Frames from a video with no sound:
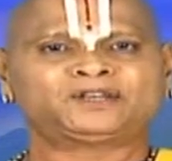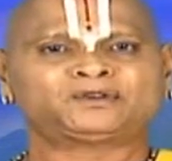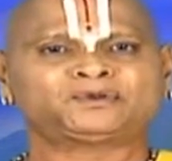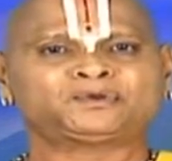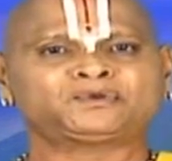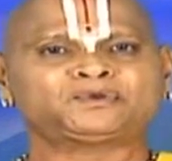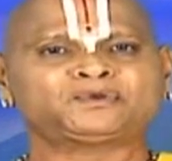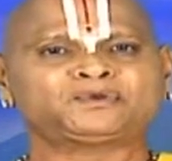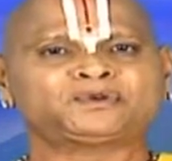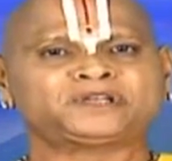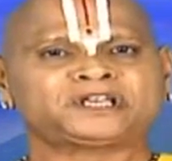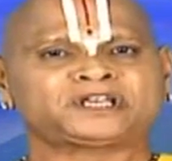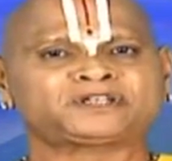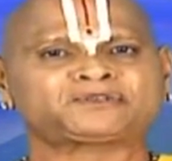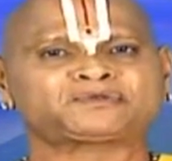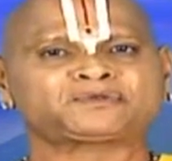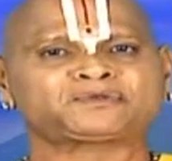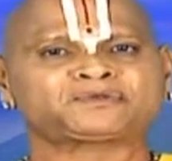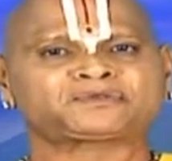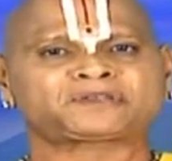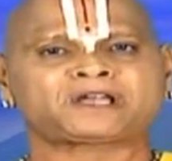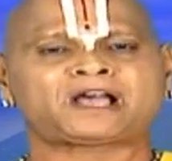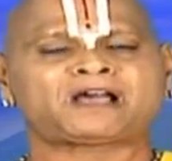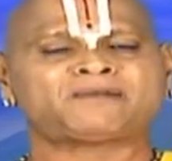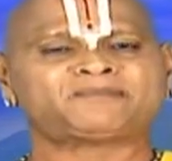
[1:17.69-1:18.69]
రుగు యజు
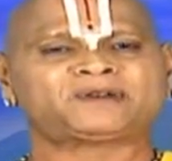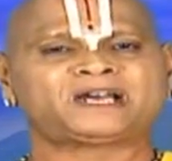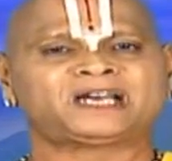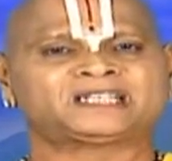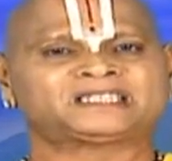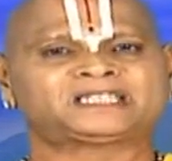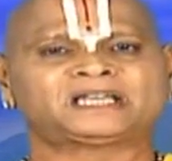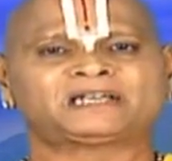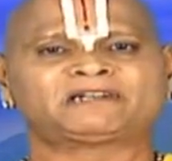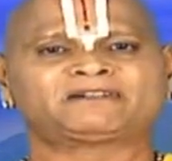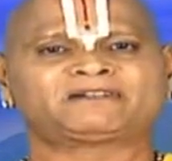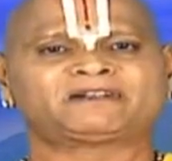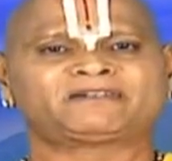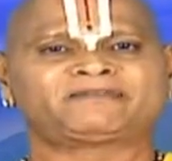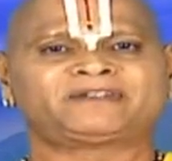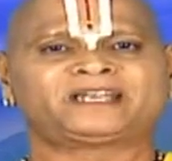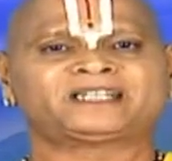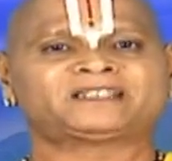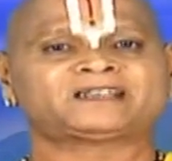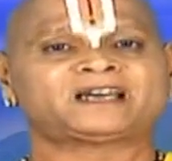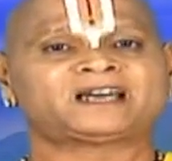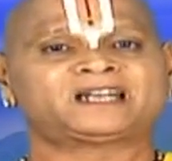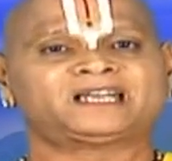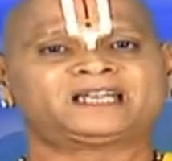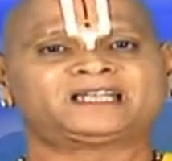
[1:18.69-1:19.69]
సామ అధర్వణ
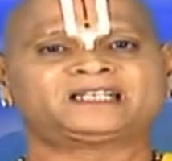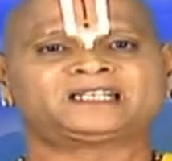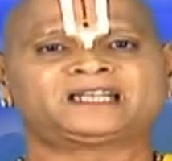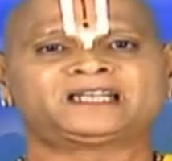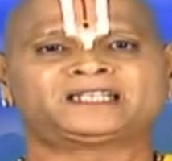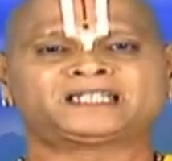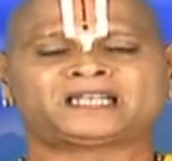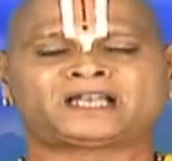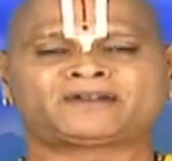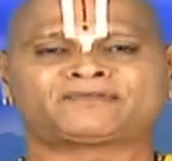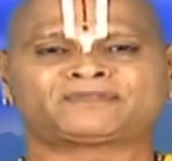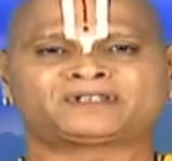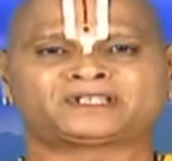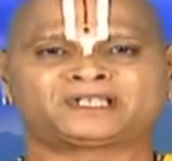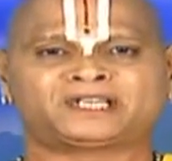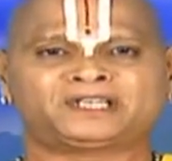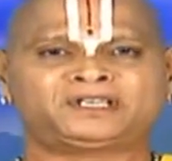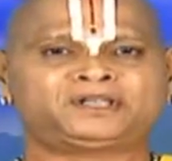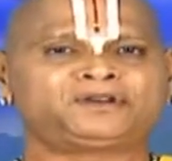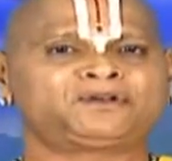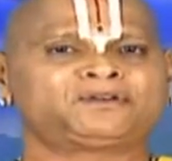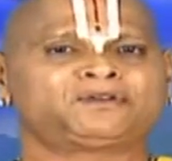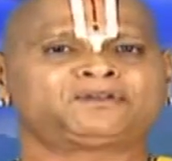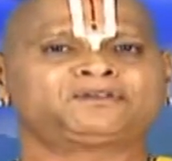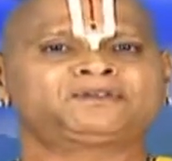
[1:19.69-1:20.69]
వేదాలు ఏదైతే
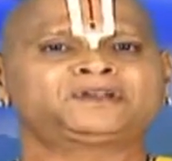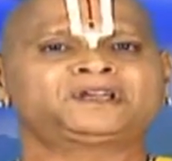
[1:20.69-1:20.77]
ఉన్నాయో